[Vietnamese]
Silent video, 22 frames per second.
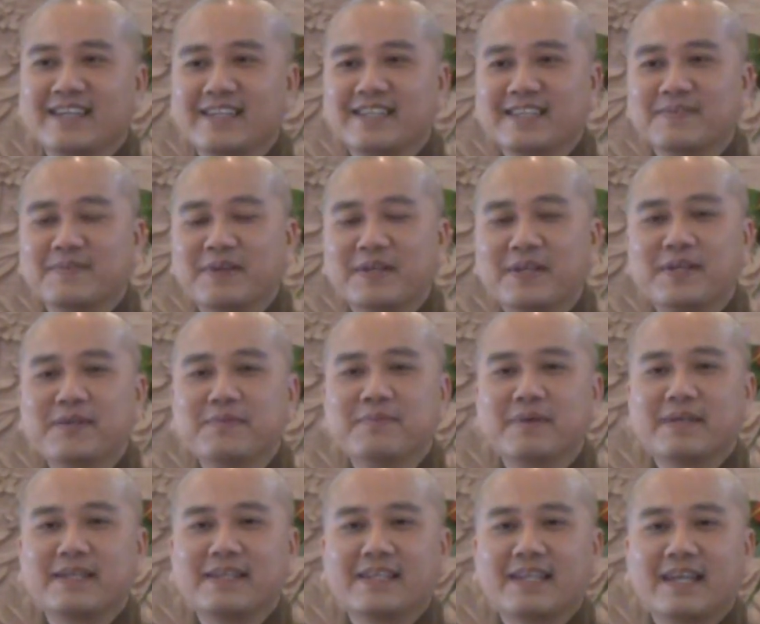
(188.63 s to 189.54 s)
Nhưng mà nếu
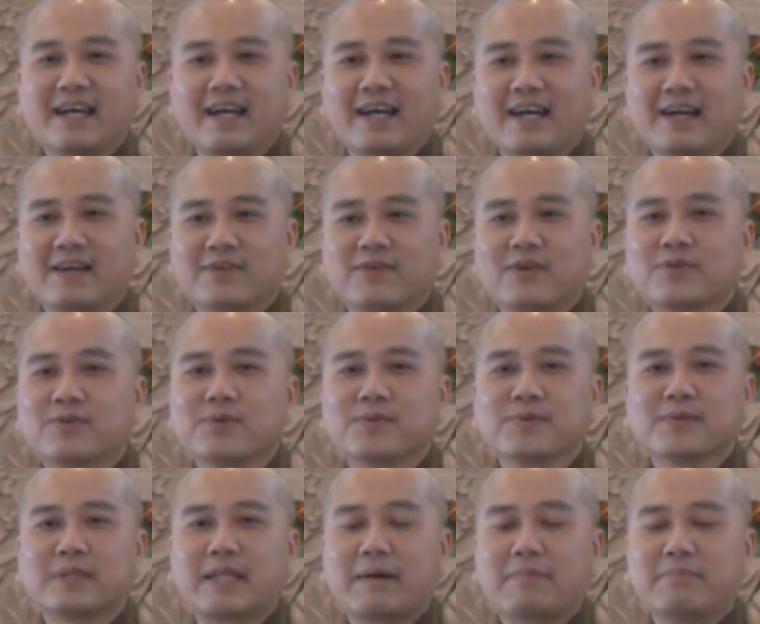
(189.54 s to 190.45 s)
mình à, có
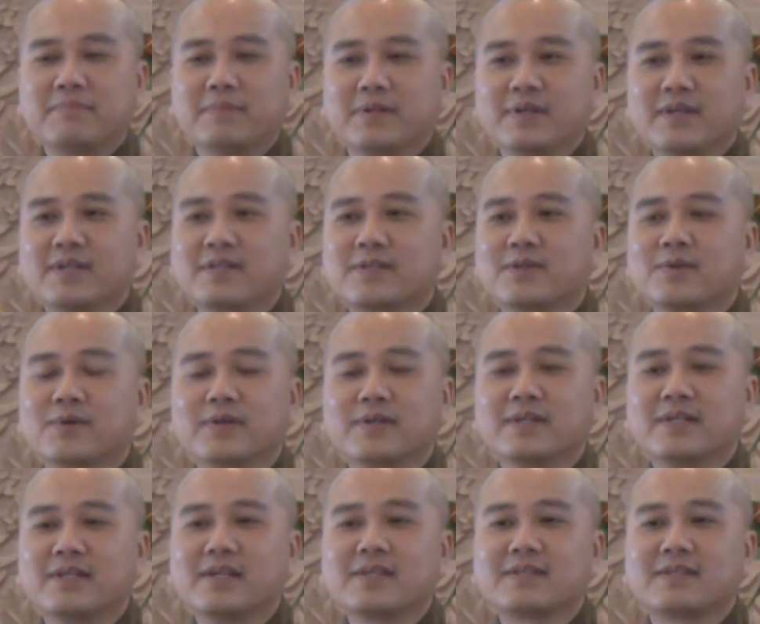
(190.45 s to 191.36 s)
tu tập mình nói
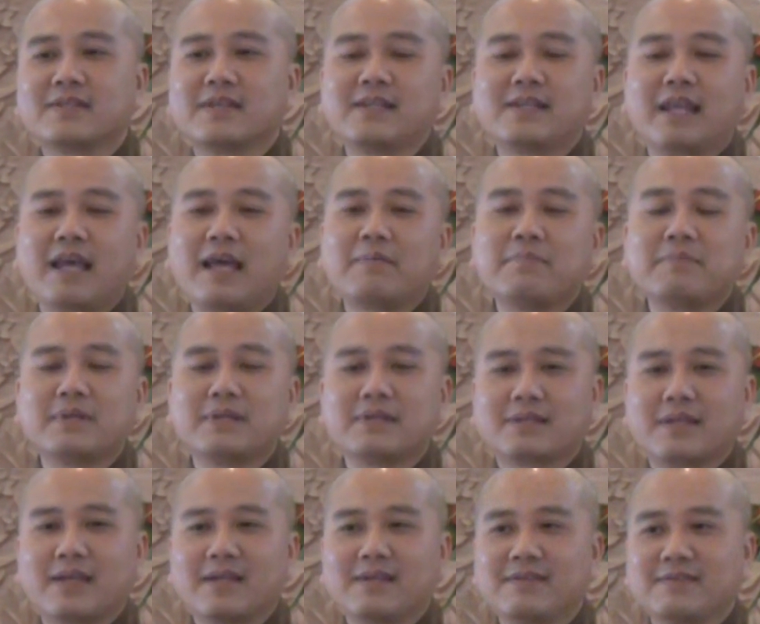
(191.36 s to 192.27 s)
tôi rất thích
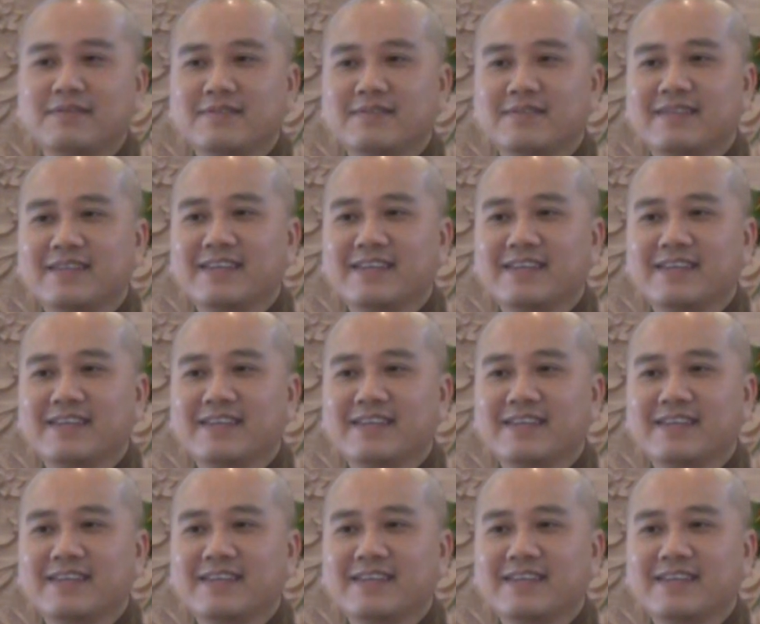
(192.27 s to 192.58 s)
Edmonton,